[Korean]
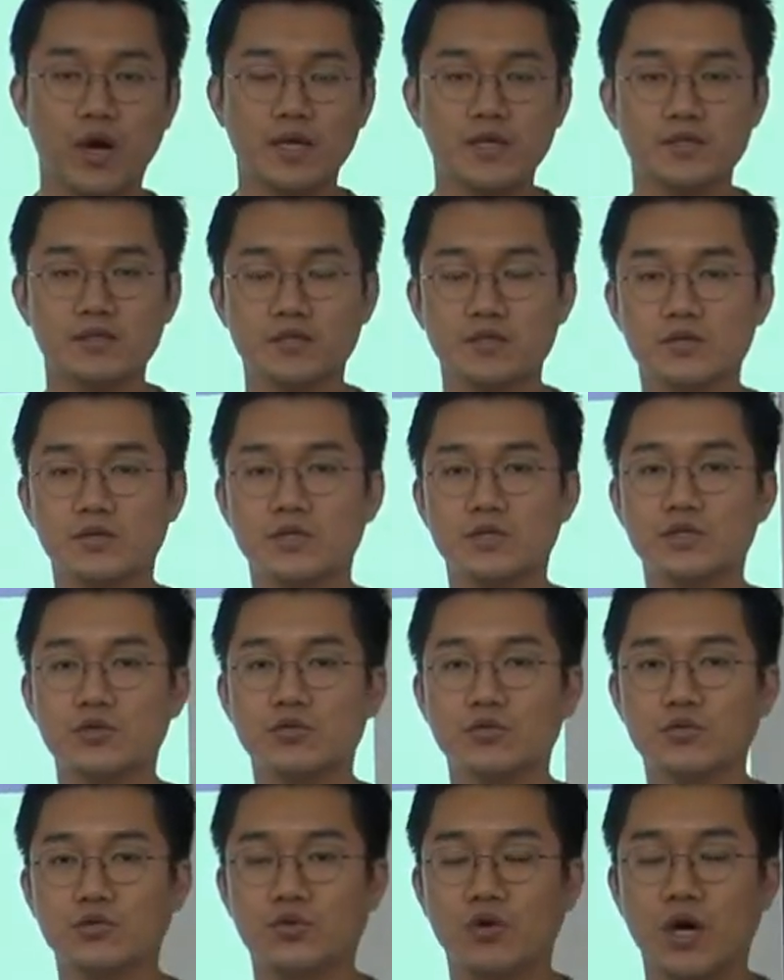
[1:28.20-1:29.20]
하는 그런
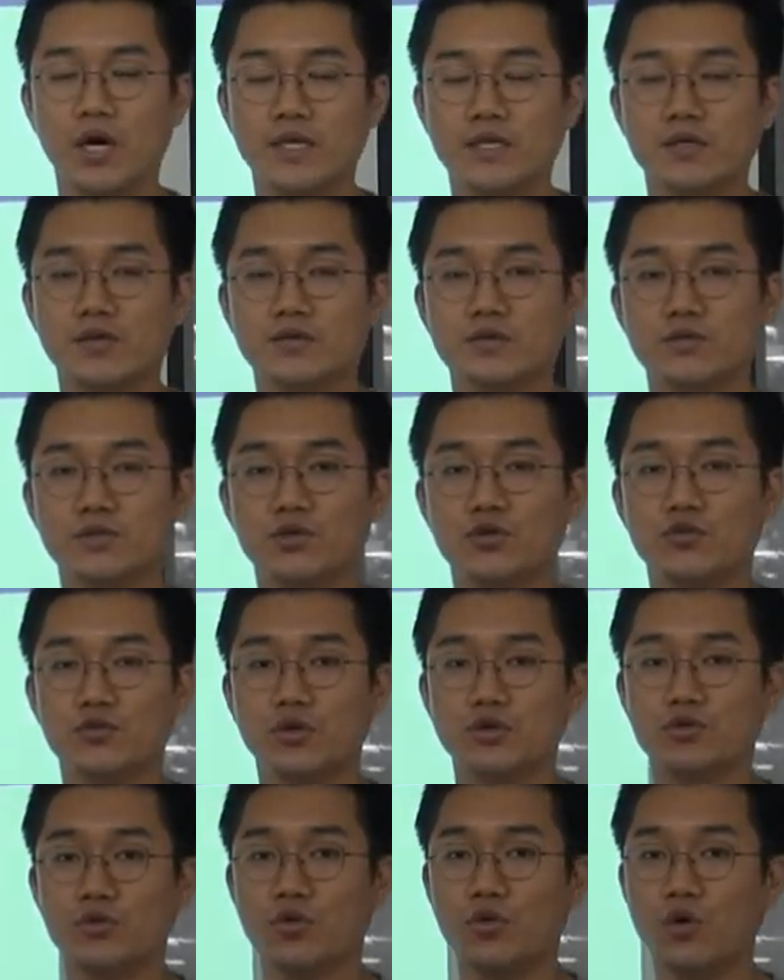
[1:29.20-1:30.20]
이론 강의 같은
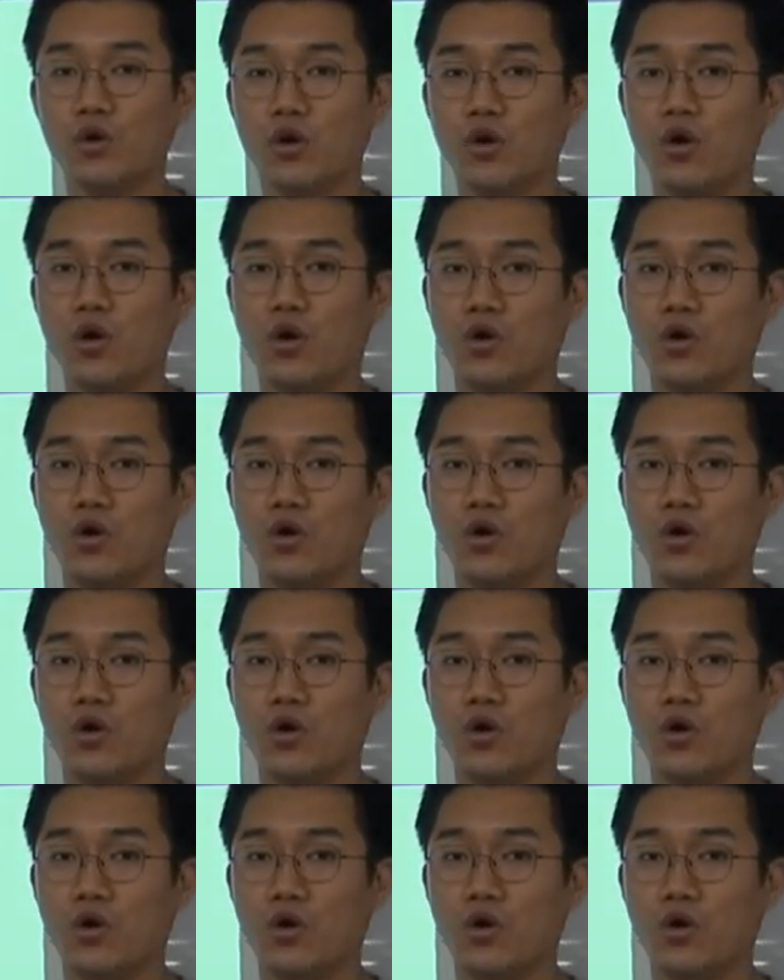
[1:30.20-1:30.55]
경우에도